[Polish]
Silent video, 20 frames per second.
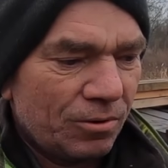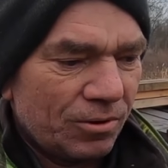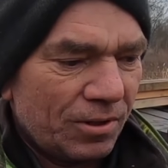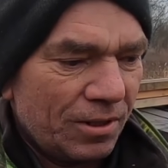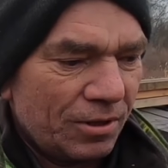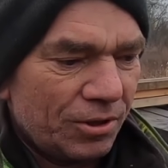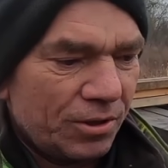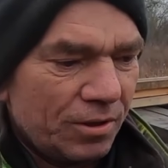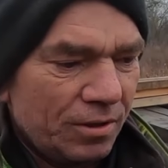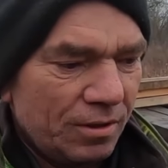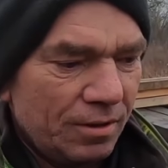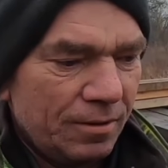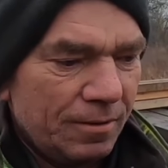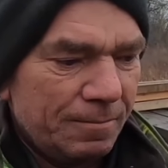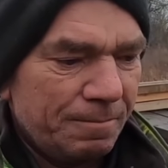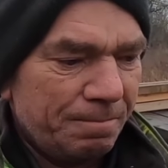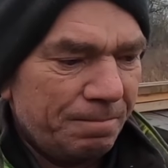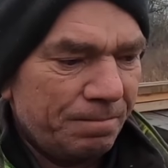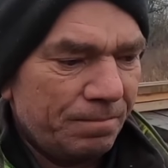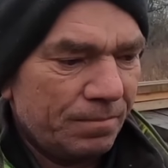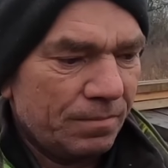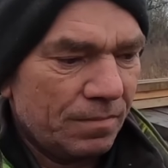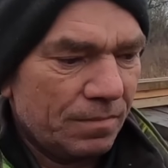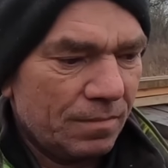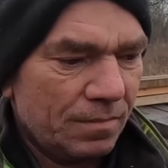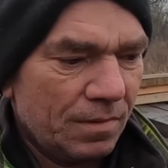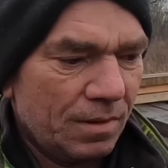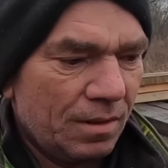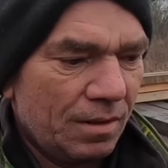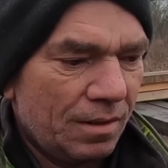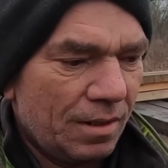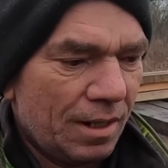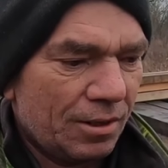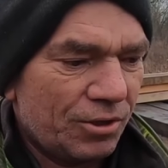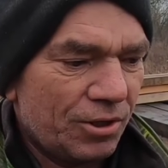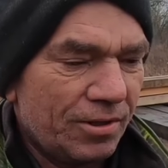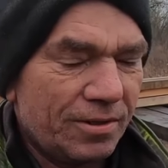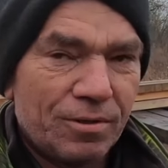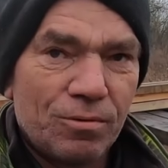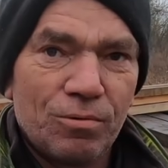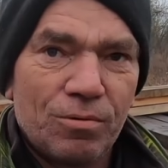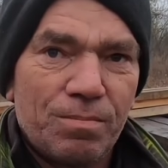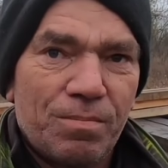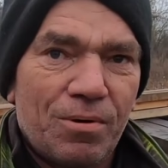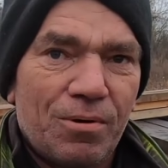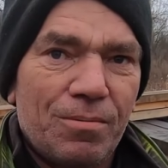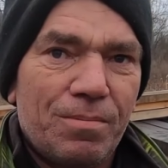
to też raczej z gór